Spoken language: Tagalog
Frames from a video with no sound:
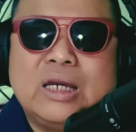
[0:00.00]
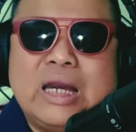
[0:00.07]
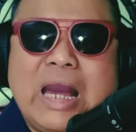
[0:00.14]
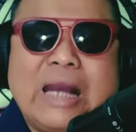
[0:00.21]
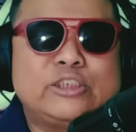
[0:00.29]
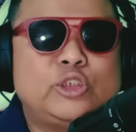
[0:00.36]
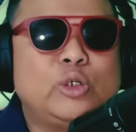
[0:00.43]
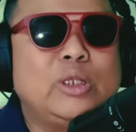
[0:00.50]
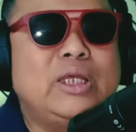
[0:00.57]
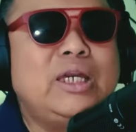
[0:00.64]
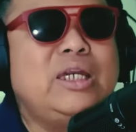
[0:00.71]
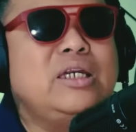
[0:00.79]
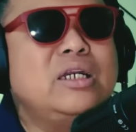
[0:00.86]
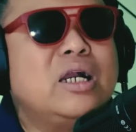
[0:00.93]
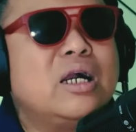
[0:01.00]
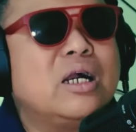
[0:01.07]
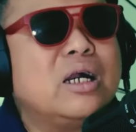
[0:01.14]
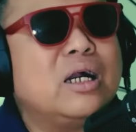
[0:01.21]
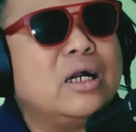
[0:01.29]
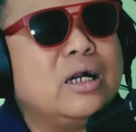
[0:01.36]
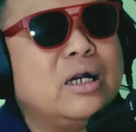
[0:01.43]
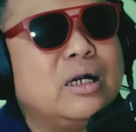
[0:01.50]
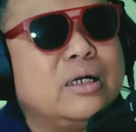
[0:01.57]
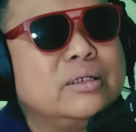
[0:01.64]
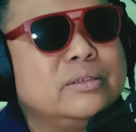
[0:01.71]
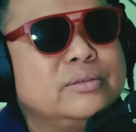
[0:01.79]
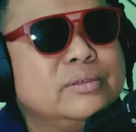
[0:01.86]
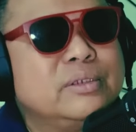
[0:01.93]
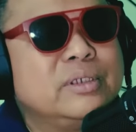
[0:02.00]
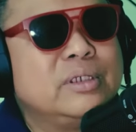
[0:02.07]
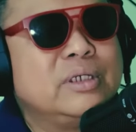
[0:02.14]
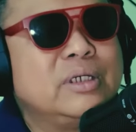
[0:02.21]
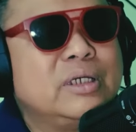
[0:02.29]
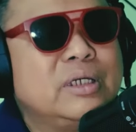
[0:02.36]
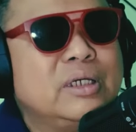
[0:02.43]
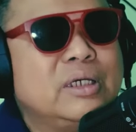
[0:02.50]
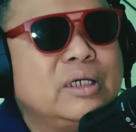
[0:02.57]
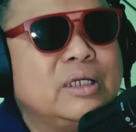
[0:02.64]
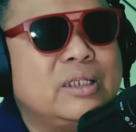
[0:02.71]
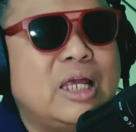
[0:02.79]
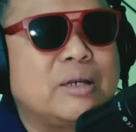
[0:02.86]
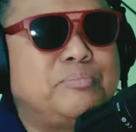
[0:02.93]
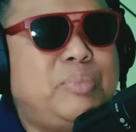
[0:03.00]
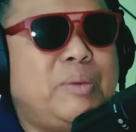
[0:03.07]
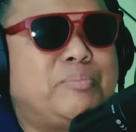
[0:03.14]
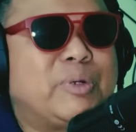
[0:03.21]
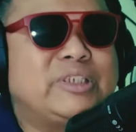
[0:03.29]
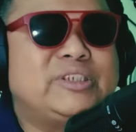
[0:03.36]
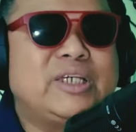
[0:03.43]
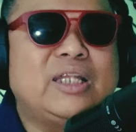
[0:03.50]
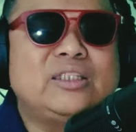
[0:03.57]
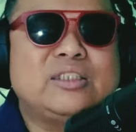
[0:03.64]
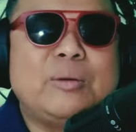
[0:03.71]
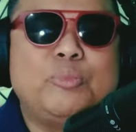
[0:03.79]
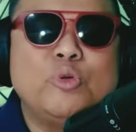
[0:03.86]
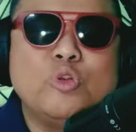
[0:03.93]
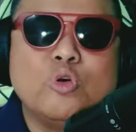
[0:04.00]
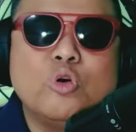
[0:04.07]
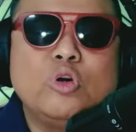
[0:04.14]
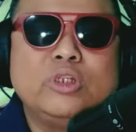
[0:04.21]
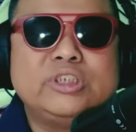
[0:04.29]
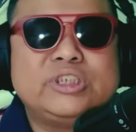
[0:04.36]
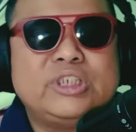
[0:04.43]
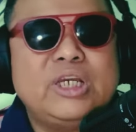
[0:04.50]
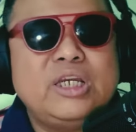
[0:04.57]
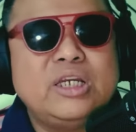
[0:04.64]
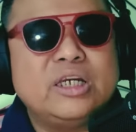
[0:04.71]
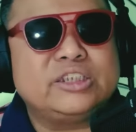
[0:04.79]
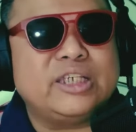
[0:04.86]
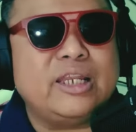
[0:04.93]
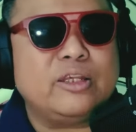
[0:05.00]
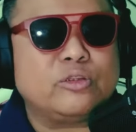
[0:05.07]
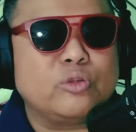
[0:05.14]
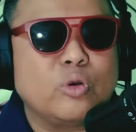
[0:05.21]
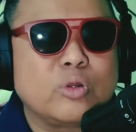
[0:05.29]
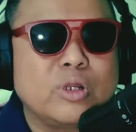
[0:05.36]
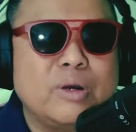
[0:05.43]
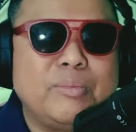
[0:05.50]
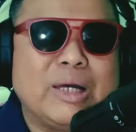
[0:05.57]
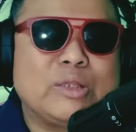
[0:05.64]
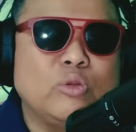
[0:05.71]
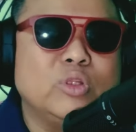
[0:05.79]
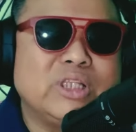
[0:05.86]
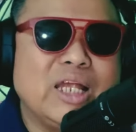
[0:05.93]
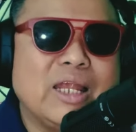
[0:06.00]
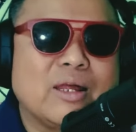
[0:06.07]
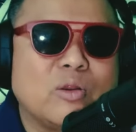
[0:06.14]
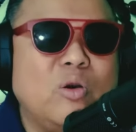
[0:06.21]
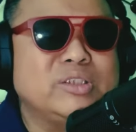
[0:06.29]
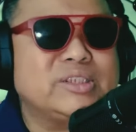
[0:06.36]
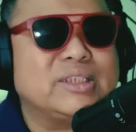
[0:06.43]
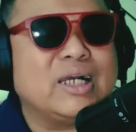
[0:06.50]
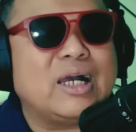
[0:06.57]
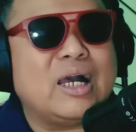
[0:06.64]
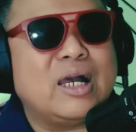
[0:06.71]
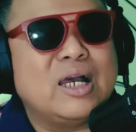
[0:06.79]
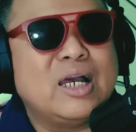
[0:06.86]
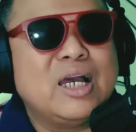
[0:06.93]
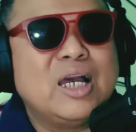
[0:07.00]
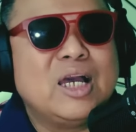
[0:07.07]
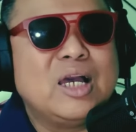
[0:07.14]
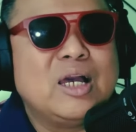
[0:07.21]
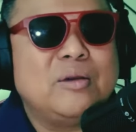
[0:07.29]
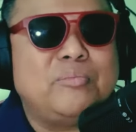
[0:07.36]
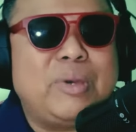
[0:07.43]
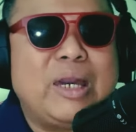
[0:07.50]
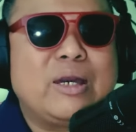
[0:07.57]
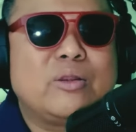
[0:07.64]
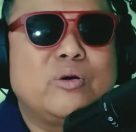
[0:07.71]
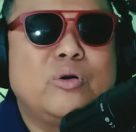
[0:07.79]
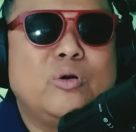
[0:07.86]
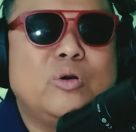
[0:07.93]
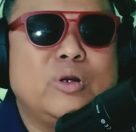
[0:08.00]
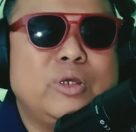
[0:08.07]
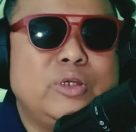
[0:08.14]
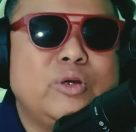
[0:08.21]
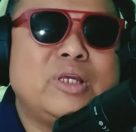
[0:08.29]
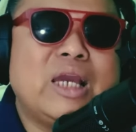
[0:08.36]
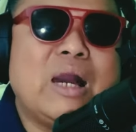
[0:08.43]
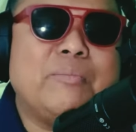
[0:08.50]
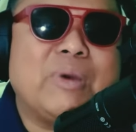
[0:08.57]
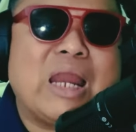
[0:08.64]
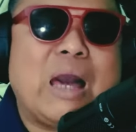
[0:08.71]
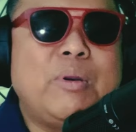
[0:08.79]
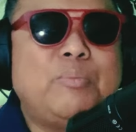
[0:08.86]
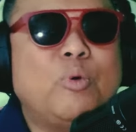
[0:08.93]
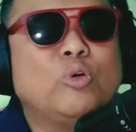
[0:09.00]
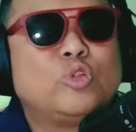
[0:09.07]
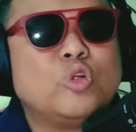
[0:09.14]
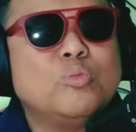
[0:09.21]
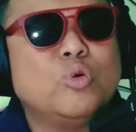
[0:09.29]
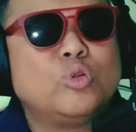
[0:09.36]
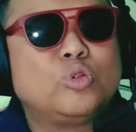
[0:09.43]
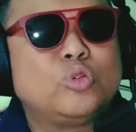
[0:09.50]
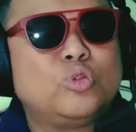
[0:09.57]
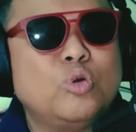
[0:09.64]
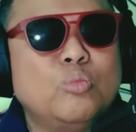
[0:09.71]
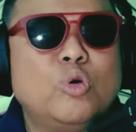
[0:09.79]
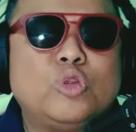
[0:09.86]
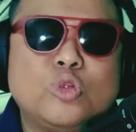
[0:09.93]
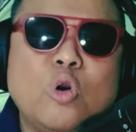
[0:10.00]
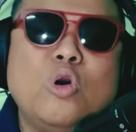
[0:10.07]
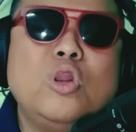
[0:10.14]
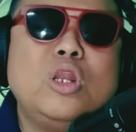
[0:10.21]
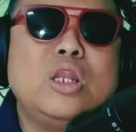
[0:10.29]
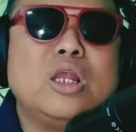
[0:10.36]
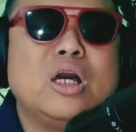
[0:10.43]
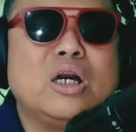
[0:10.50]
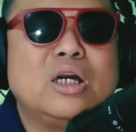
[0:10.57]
Actually, uh, nagpipresenta po noon si uh, Senator Bato de la Rosa. Pero yun nga, marami pong tumu- tumutol.